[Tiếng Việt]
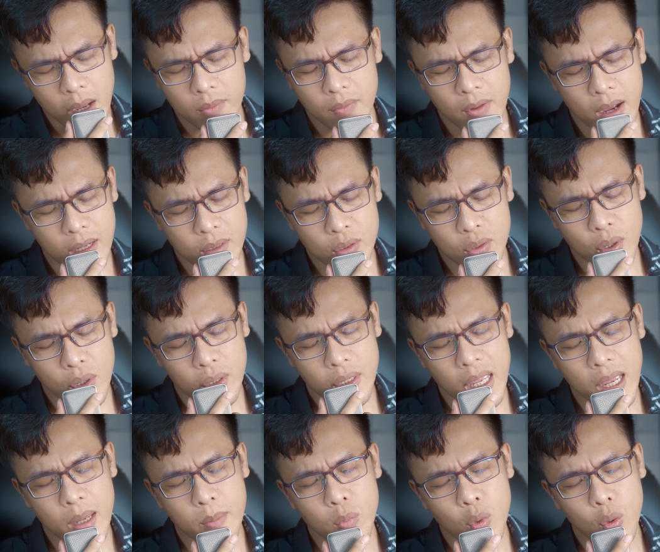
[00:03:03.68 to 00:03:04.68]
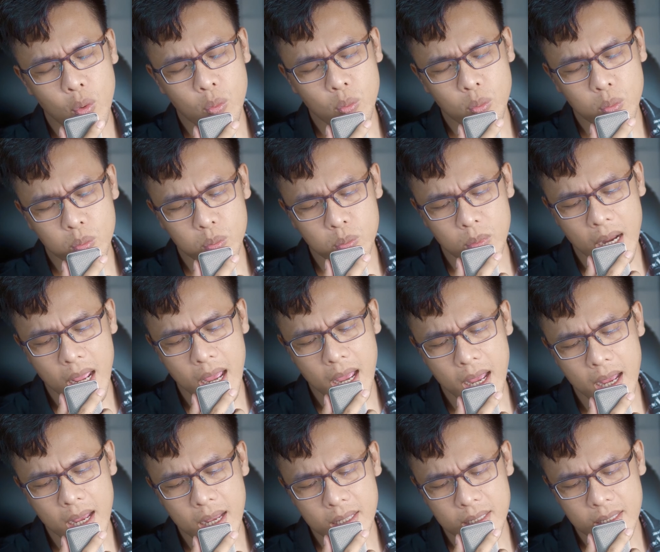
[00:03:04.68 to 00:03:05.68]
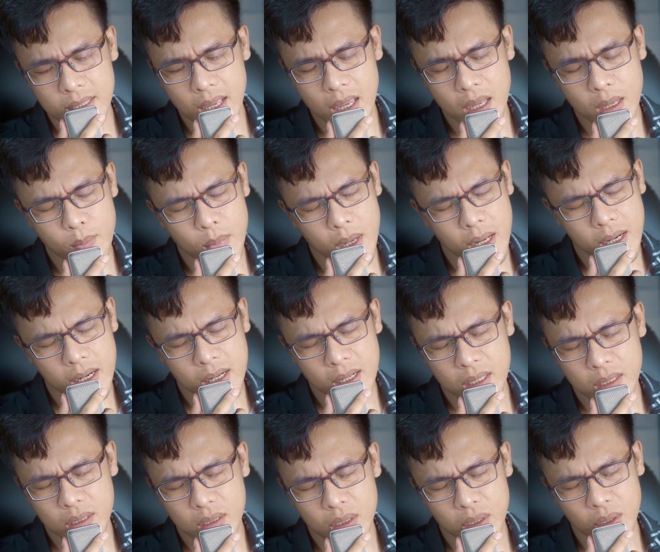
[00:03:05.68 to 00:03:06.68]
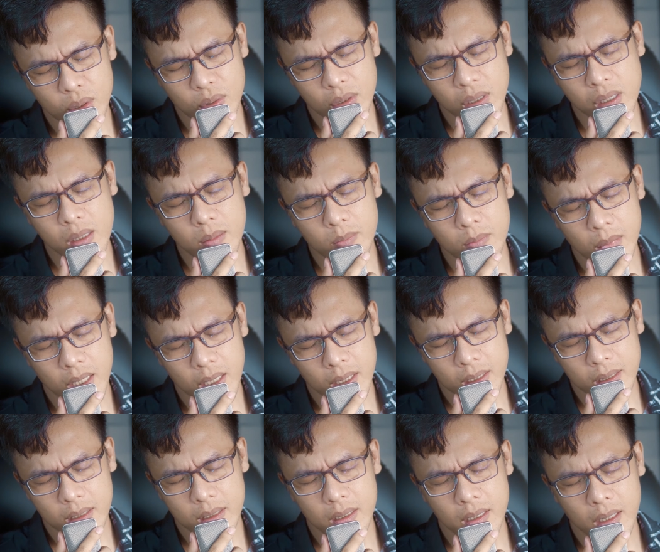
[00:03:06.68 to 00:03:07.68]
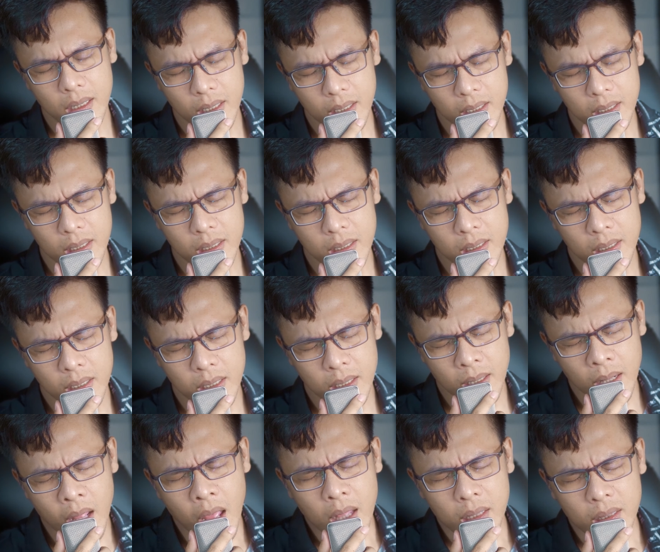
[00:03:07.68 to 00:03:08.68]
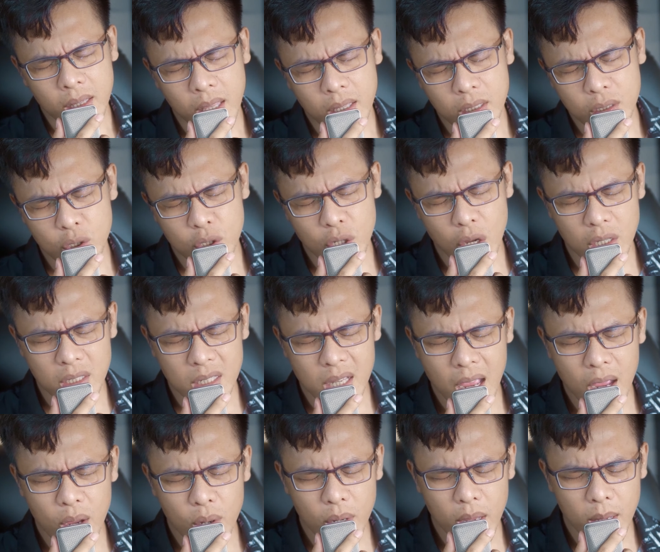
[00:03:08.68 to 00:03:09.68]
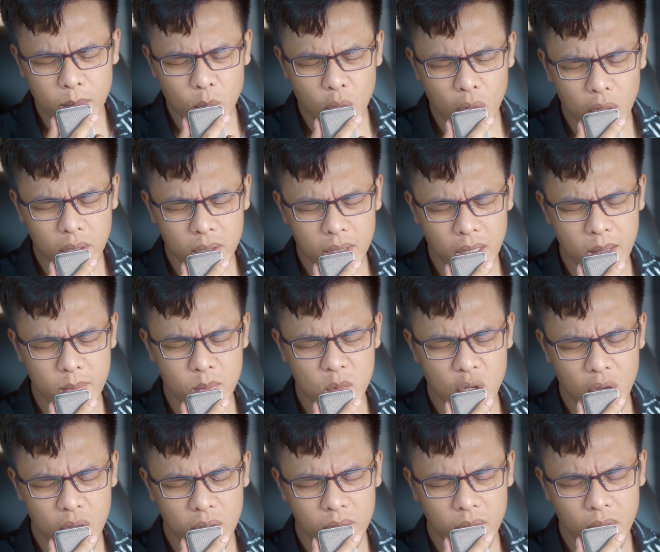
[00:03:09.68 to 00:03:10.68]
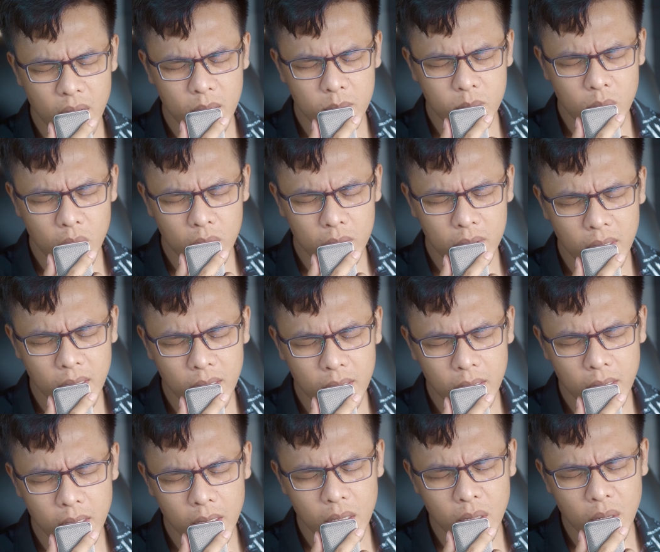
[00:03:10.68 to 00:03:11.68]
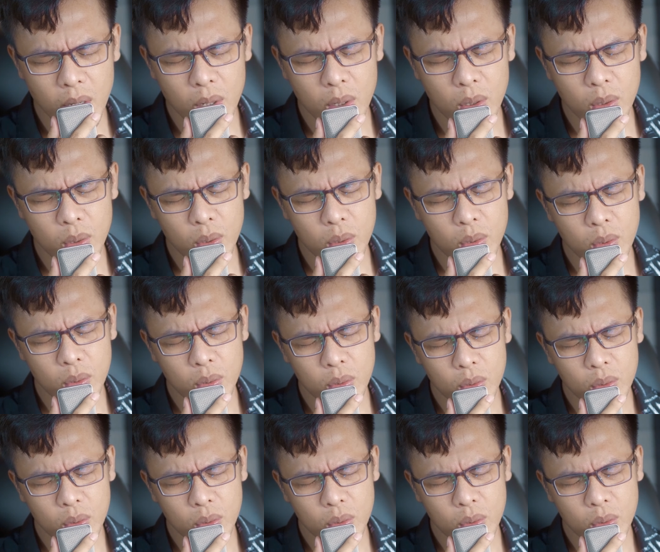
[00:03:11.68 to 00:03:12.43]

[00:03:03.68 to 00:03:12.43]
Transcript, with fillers: và rồi em cũng đã say bên ly rượu nước mắt cay từng chót trao em con tim trọn vẹn một tình yêu